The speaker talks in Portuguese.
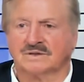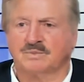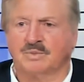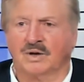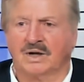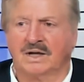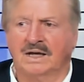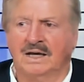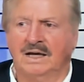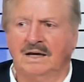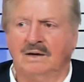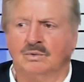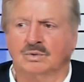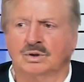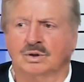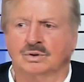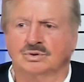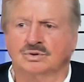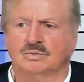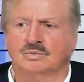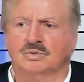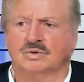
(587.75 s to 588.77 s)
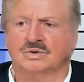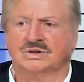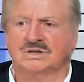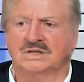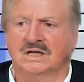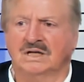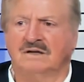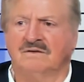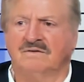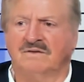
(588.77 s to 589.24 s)
porque o teu
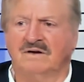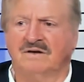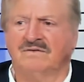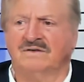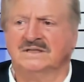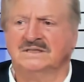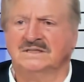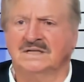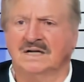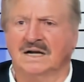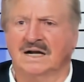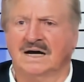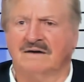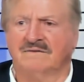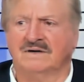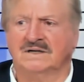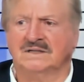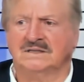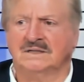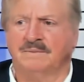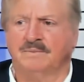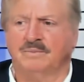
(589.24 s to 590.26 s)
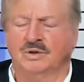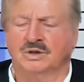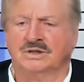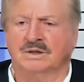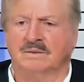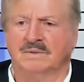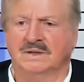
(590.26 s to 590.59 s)
subconsciente vai vacilar, vai dizer, poxa,